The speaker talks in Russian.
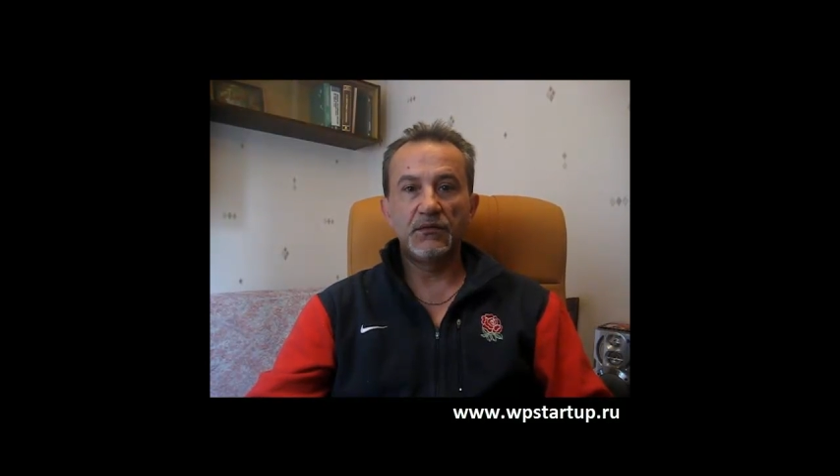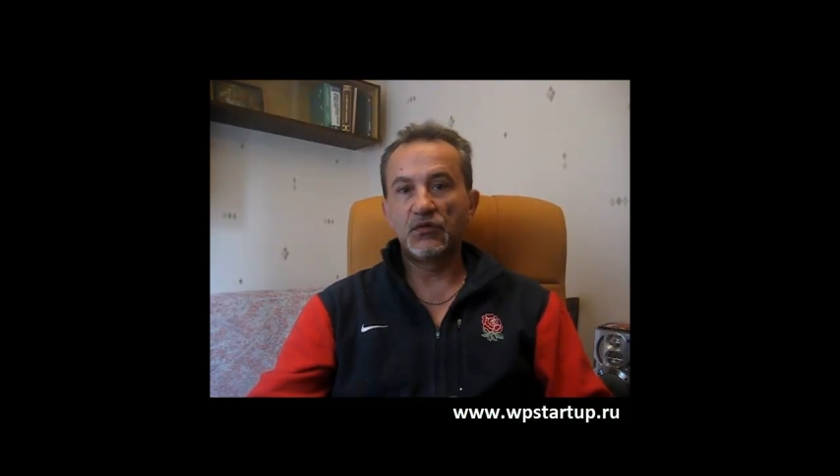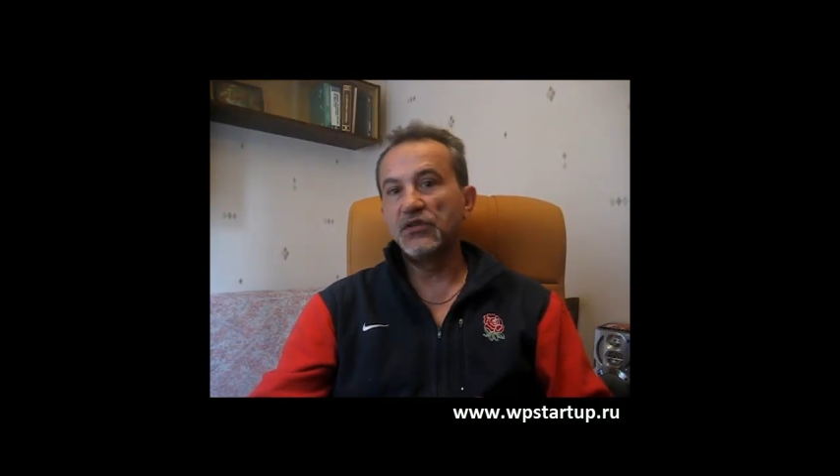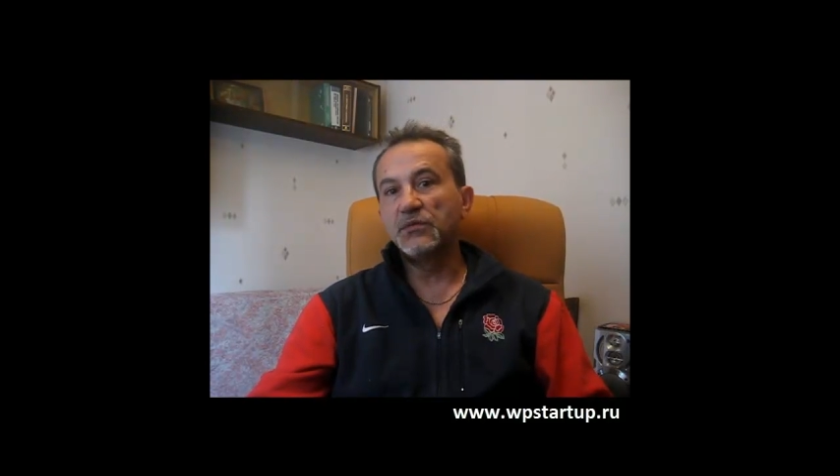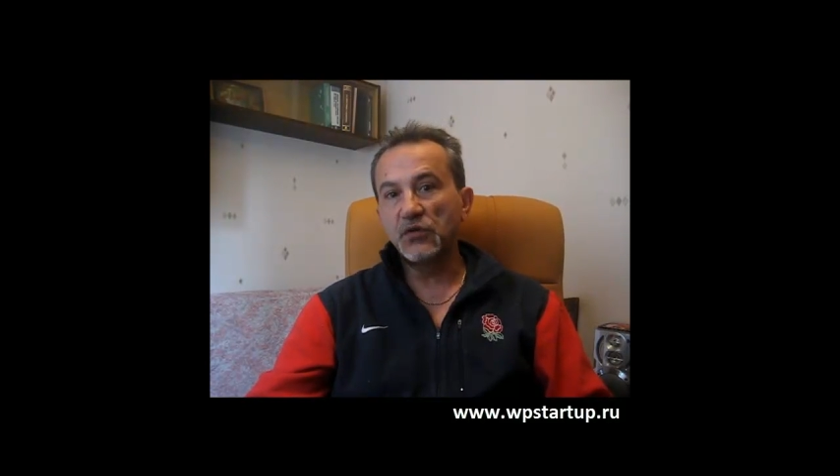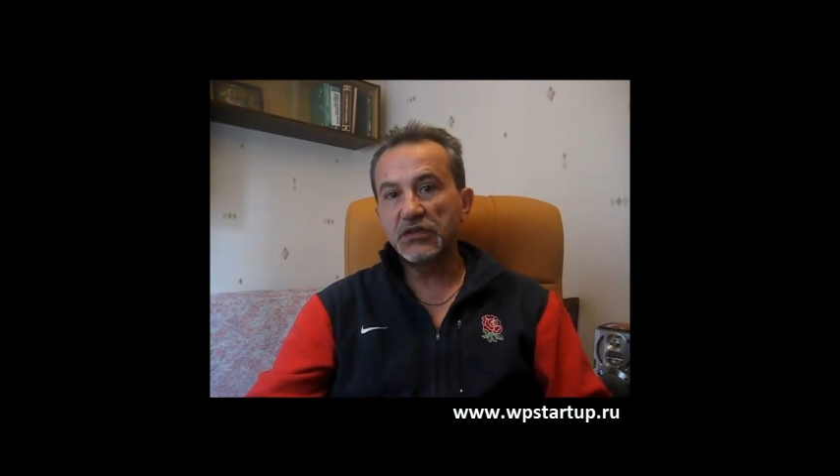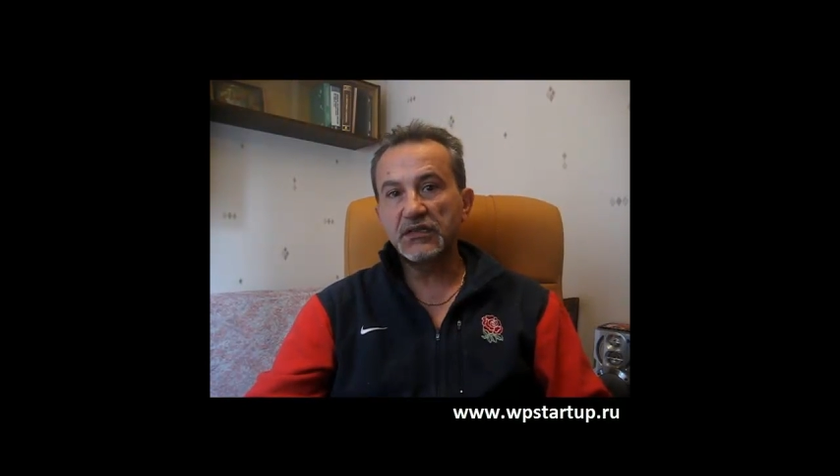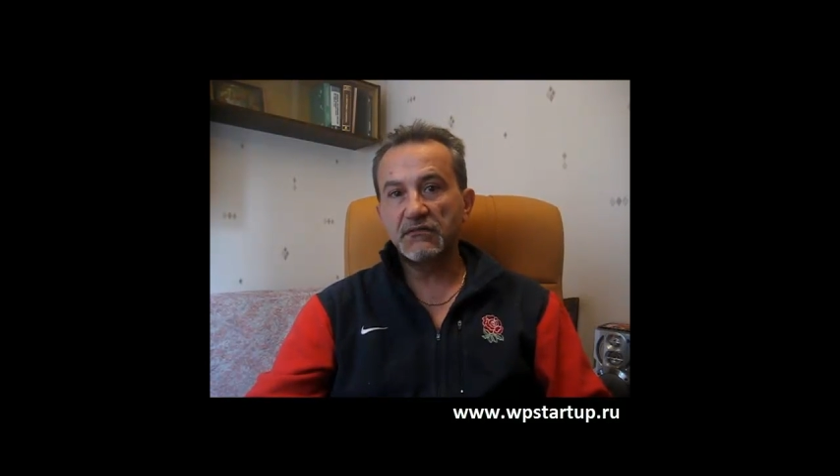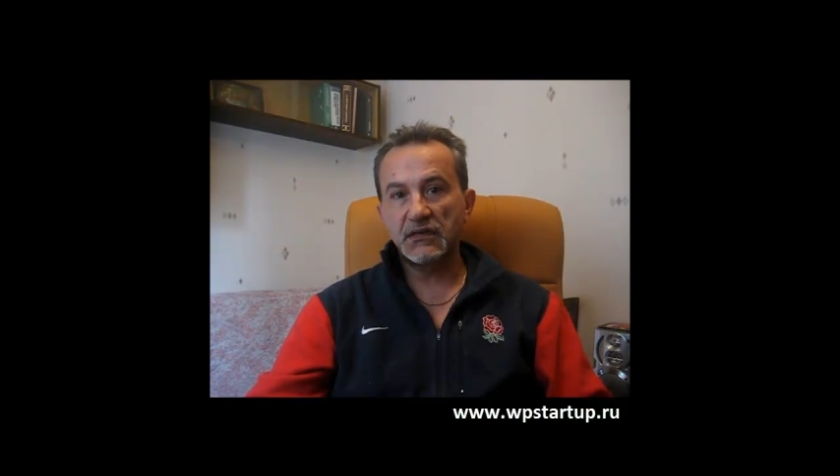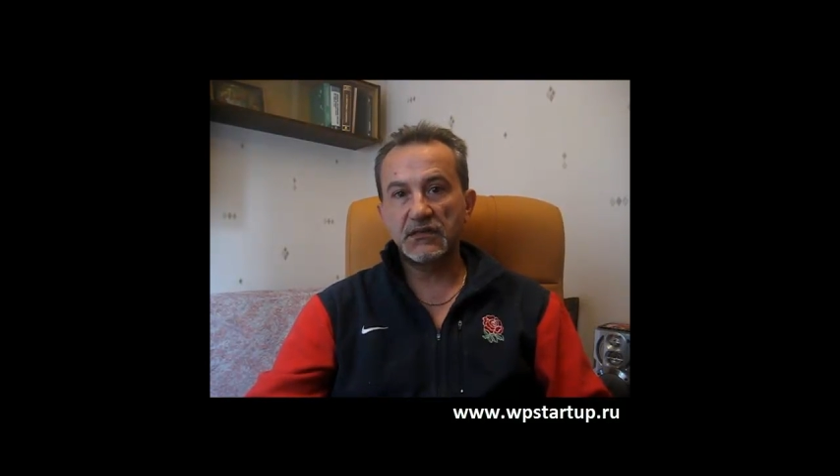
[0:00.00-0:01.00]
беру не просто
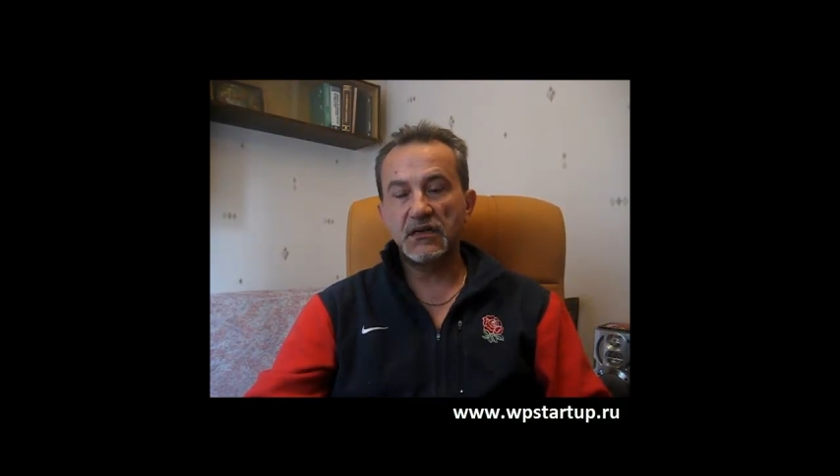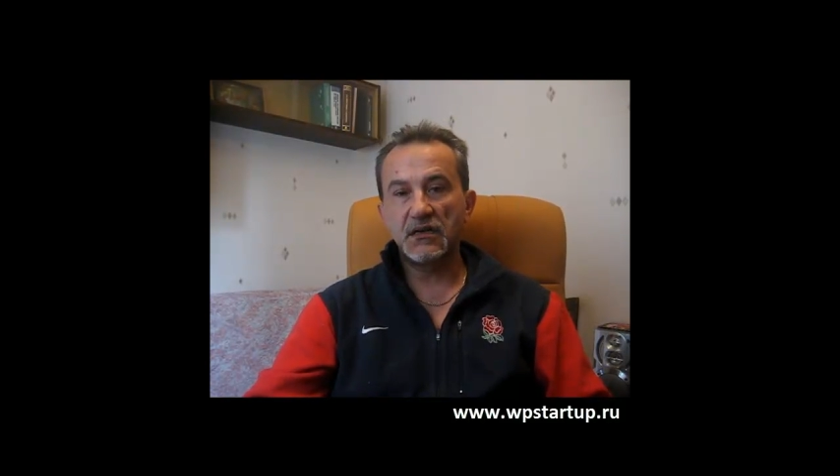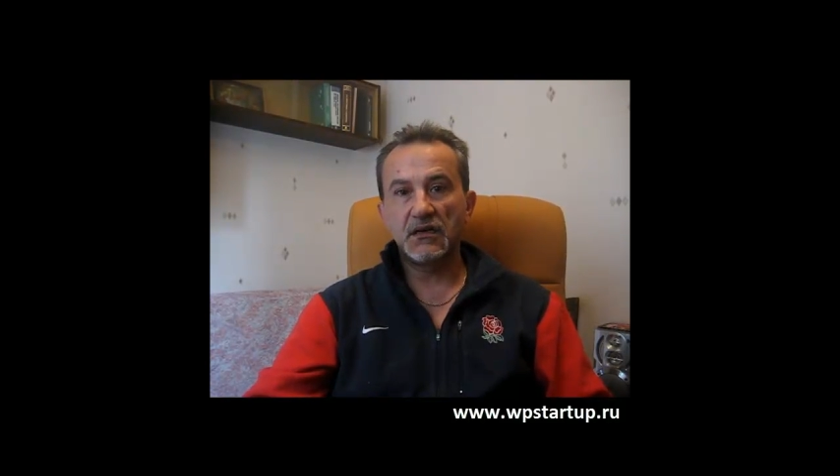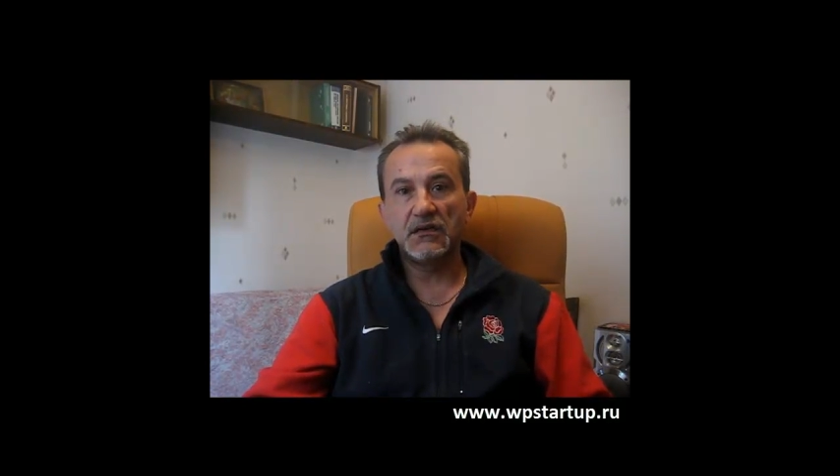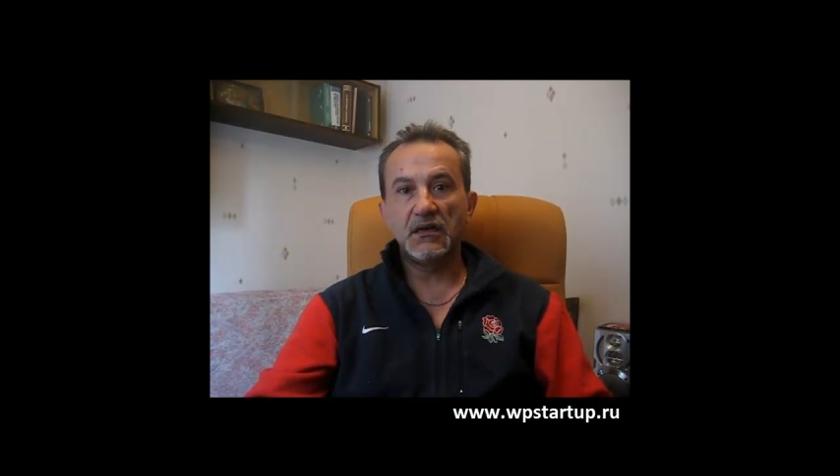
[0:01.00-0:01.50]
с вас деньги,